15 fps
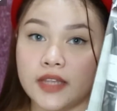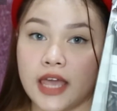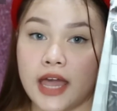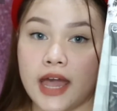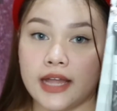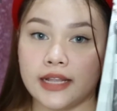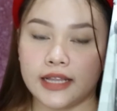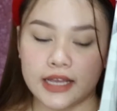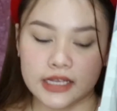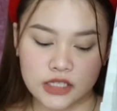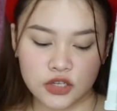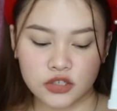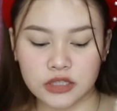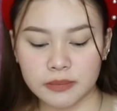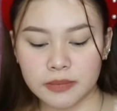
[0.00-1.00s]
Yan.
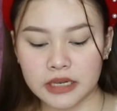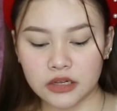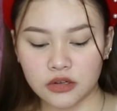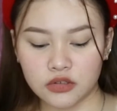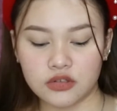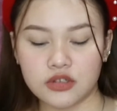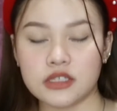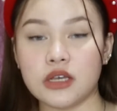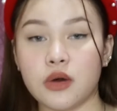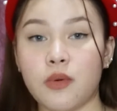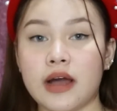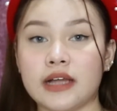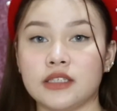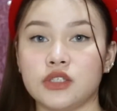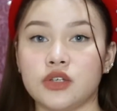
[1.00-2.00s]
Kasi yung nabili ko nun sa
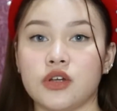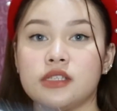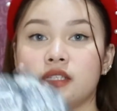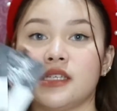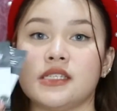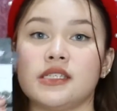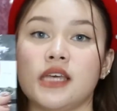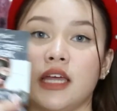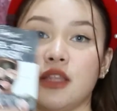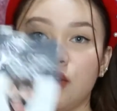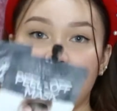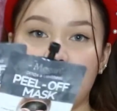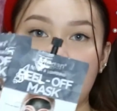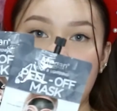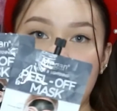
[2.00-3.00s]
Watsons is
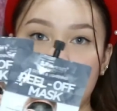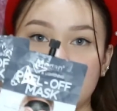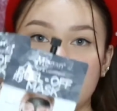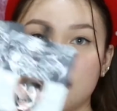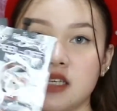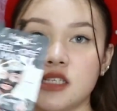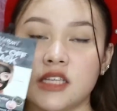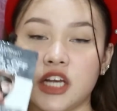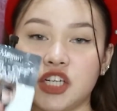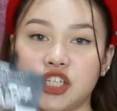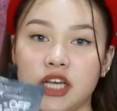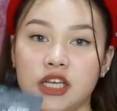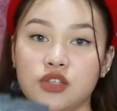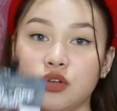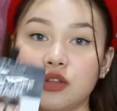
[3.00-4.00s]
ito lang. Nasa
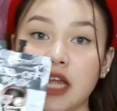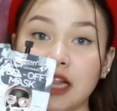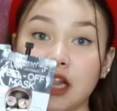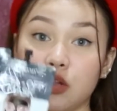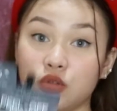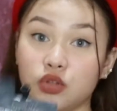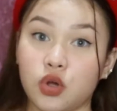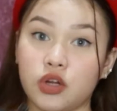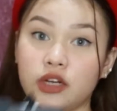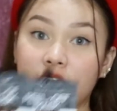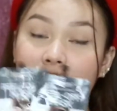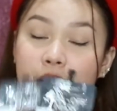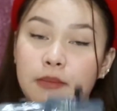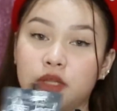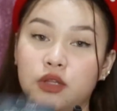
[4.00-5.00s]
sachet. So, tatlo to.
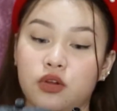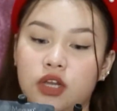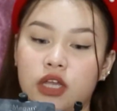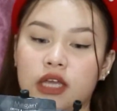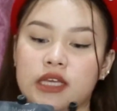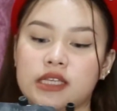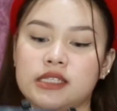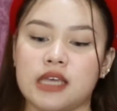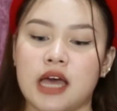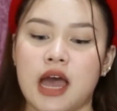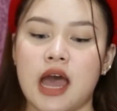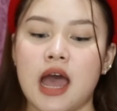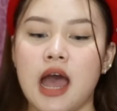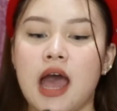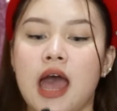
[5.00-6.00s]
Nagamit ko na yung isa.
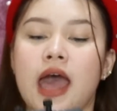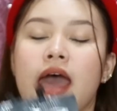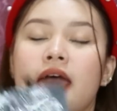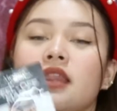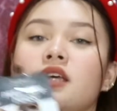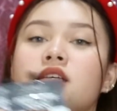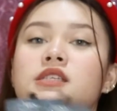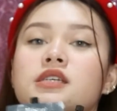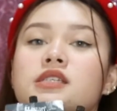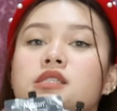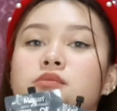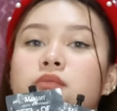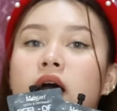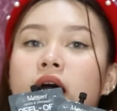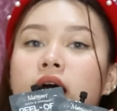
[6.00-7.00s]
And this
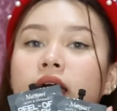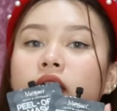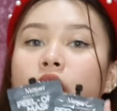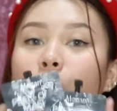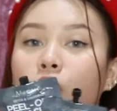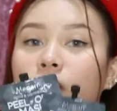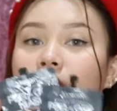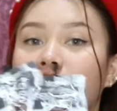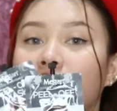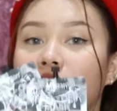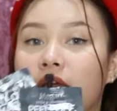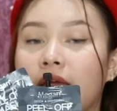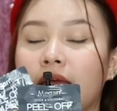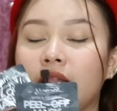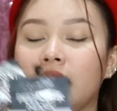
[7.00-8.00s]
is my Holy
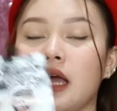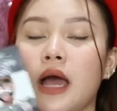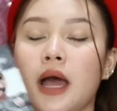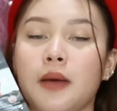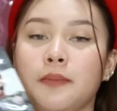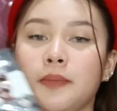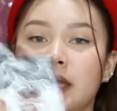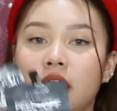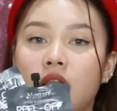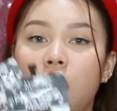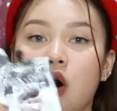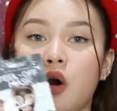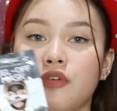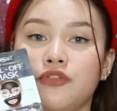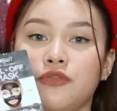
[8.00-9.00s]
Grail
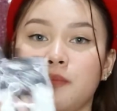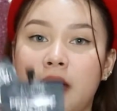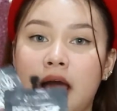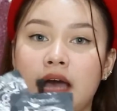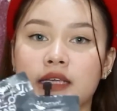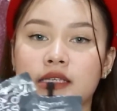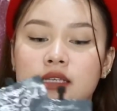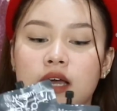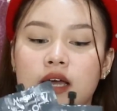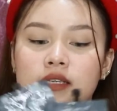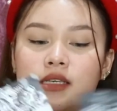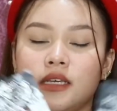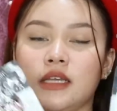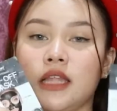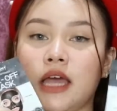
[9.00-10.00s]
Peel-Off Mask.
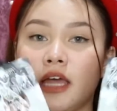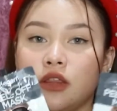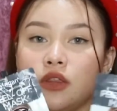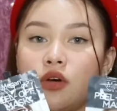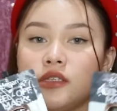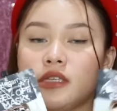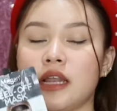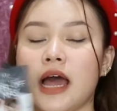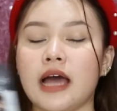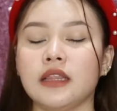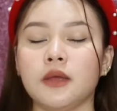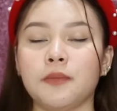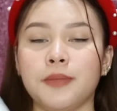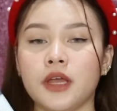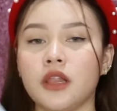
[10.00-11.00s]
As in, ito. Sa
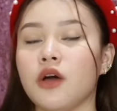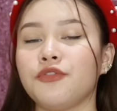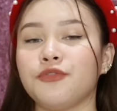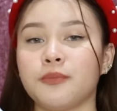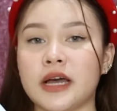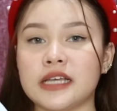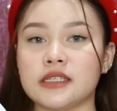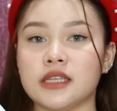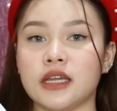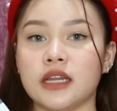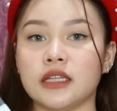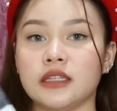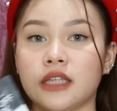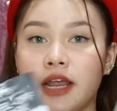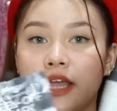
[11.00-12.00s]
lahat ng peel-off mask na
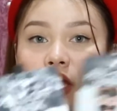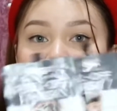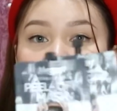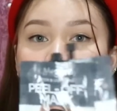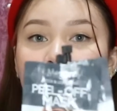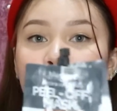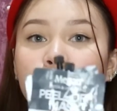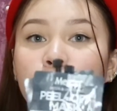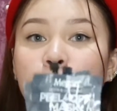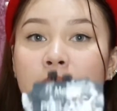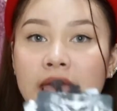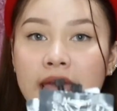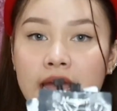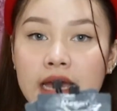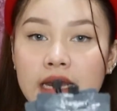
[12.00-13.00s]
natry ko, yung
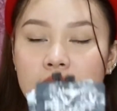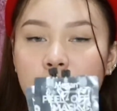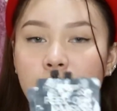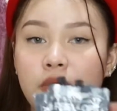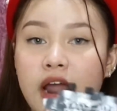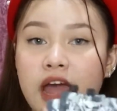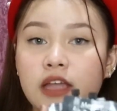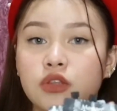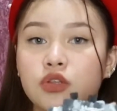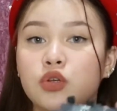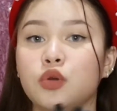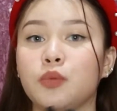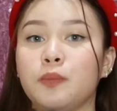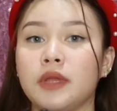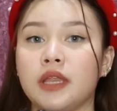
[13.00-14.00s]
mega na brand,
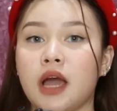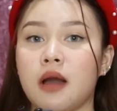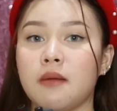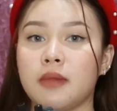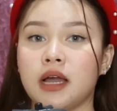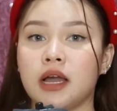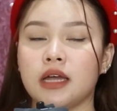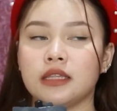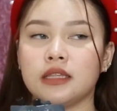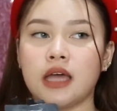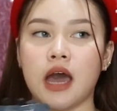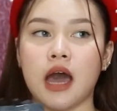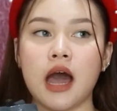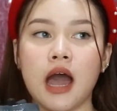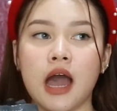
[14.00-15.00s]
yun yung
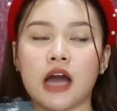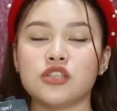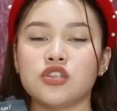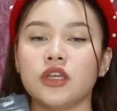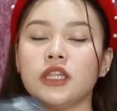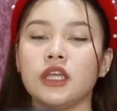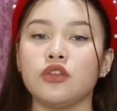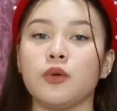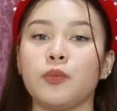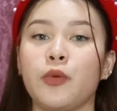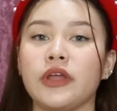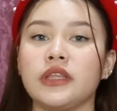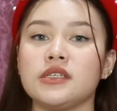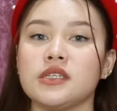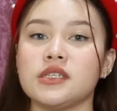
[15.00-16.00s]
pinakamaganda. Kaso, hindi to
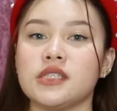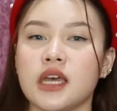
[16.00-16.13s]
pwede sa